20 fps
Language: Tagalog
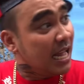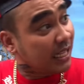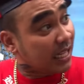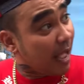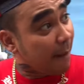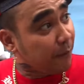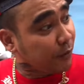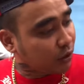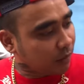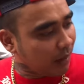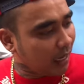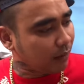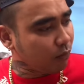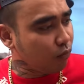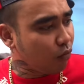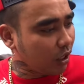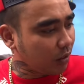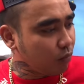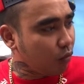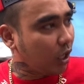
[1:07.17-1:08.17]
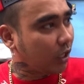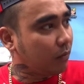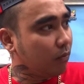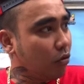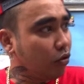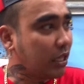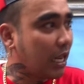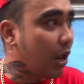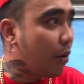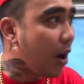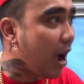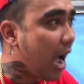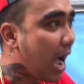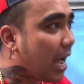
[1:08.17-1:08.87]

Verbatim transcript: Tapos pakat-mukat-mukat mo, dalawang